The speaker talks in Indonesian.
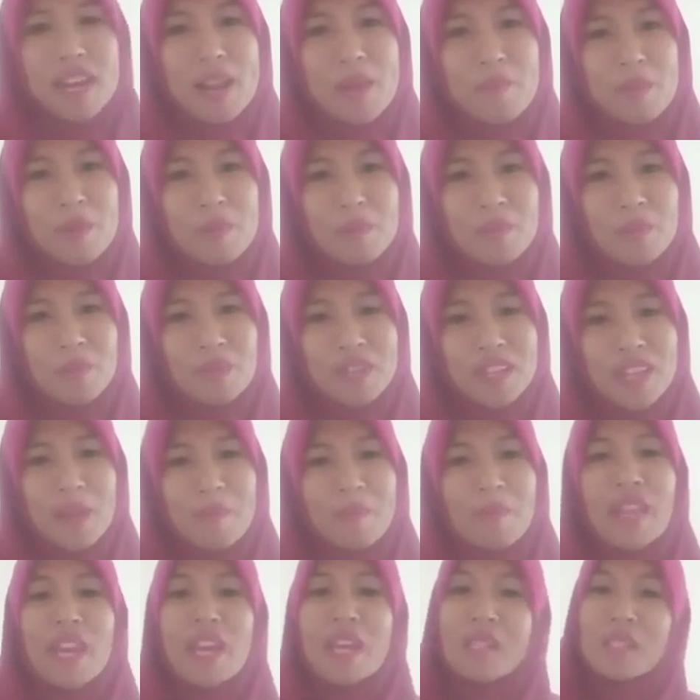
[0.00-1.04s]

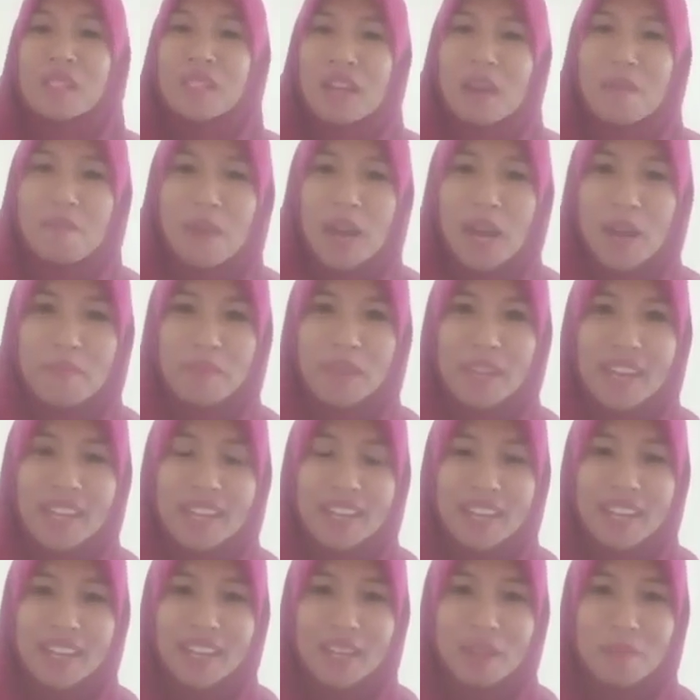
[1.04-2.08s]
86. Sudah paham ya
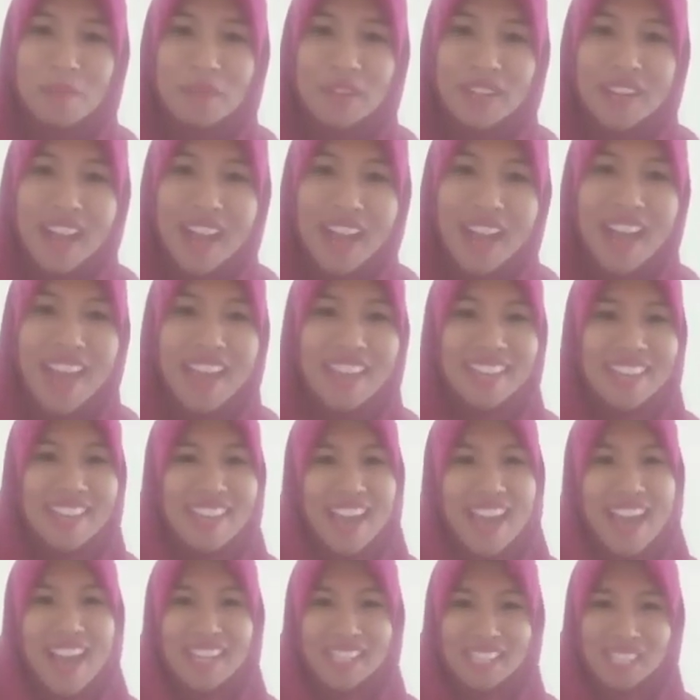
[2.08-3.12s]
anak-anak Bunda?
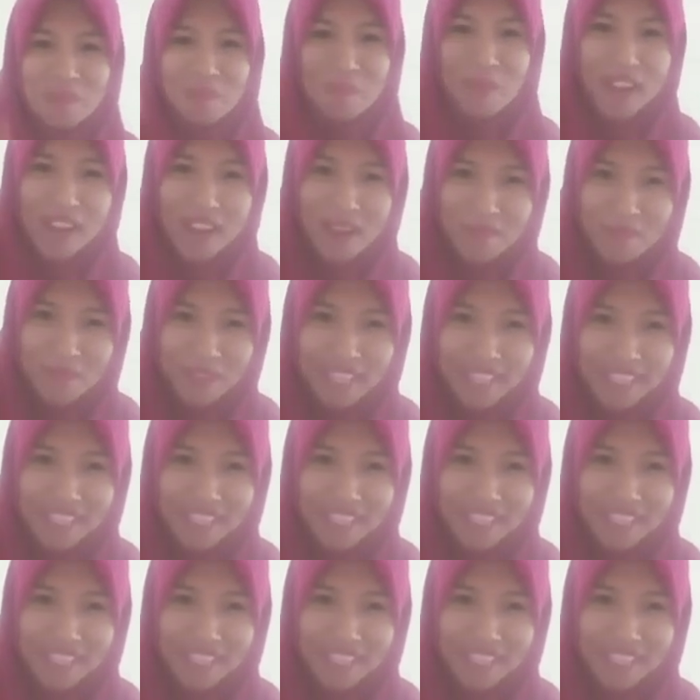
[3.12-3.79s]
Ya, semangat